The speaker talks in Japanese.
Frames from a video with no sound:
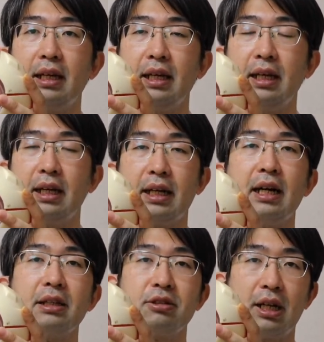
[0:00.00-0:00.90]
えー、
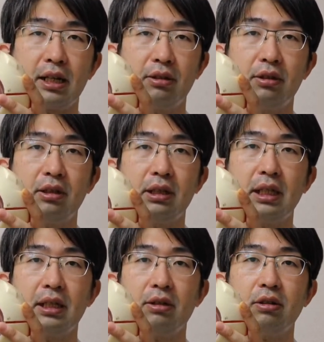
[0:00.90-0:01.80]
眼圧を測るっていう
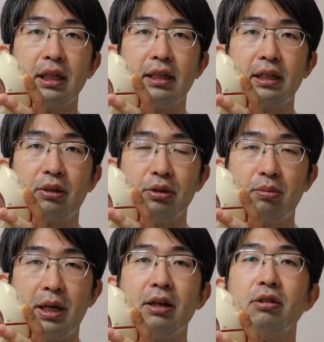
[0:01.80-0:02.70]
検査をお受けになったこ
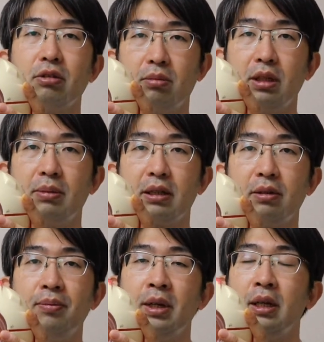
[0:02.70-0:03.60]
ともあると思いま
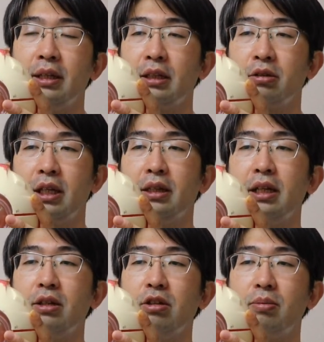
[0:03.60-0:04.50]
すでそれって
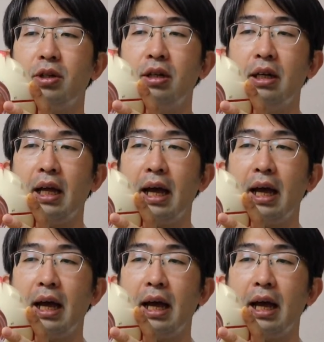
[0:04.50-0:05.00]
いうのも